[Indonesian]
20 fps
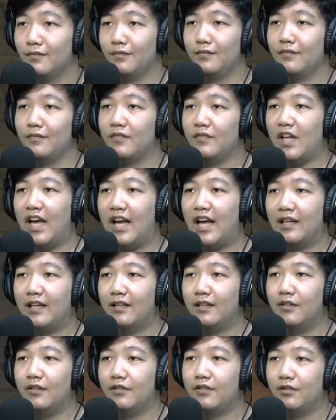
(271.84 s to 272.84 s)
Nah
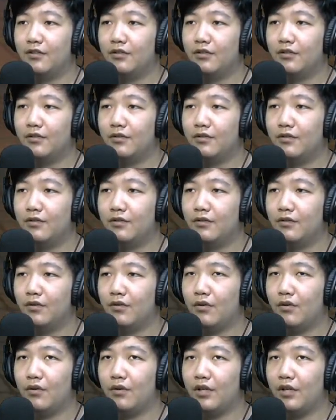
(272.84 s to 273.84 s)

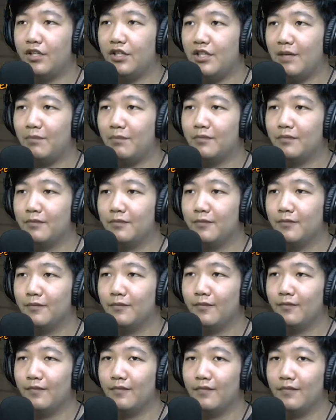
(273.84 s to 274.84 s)
Siap
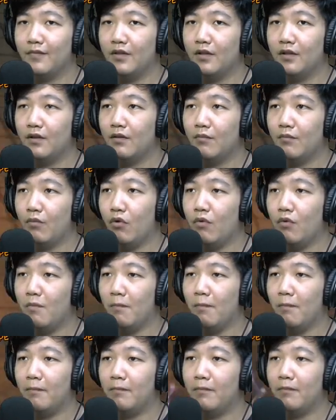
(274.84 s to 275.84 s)
Boom
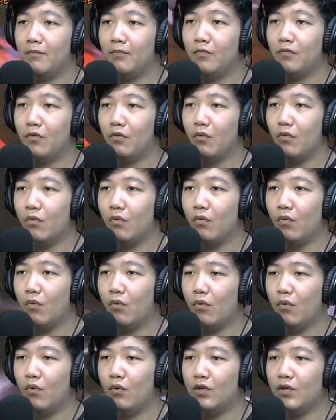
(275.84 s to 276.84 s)

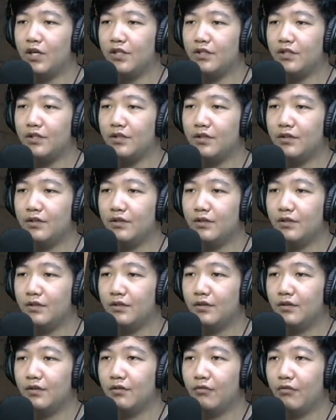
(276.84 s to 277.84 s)
Oh nice
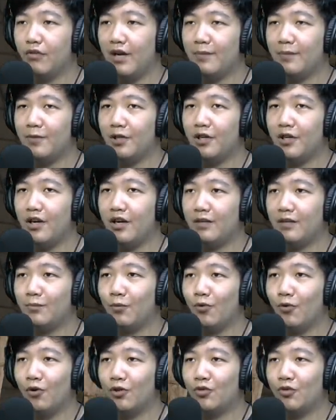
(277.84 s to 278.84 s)
Grab the
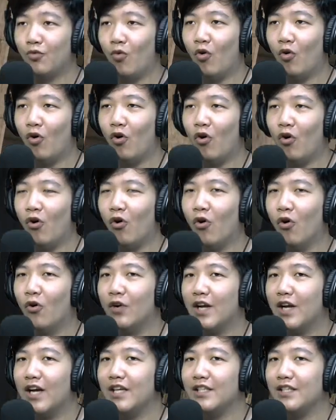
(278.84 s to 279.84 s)
cardboard! Oh
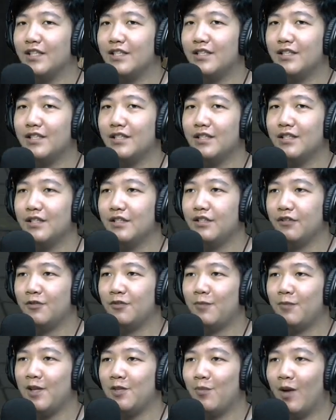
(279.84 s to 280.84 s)
nice Si
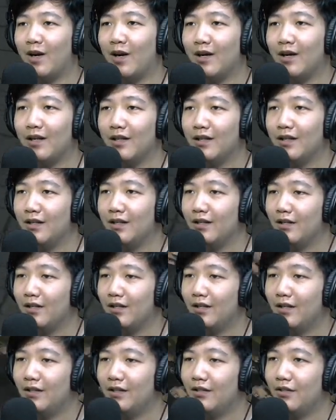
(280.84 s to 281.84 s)
space bar!
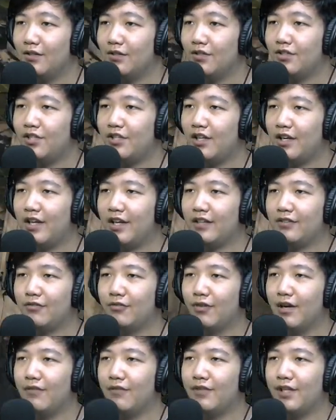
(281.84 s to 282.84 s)
Suck it
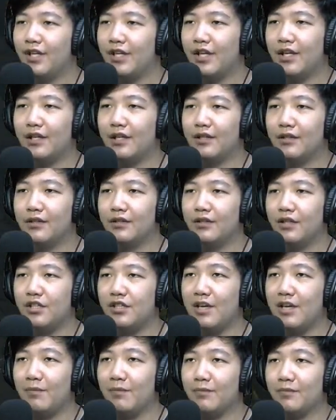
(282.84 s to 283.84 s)
gravity
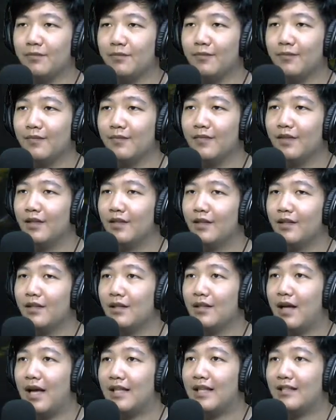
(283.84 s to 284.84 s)
Siap
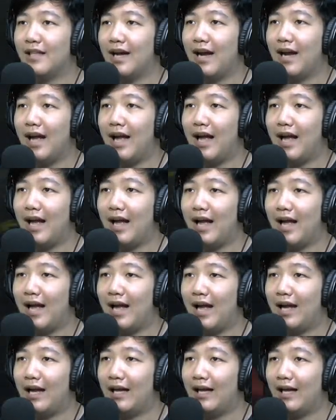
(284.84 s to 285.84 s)
Astaga
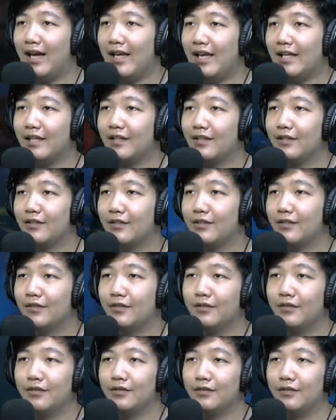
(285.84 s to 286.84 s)
Hey
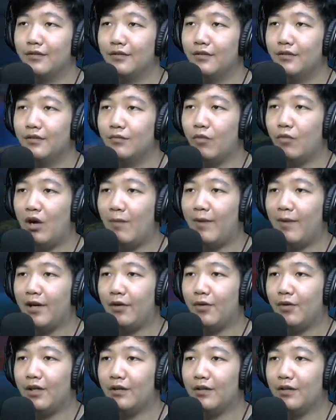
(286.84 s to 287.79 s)
ngapain gua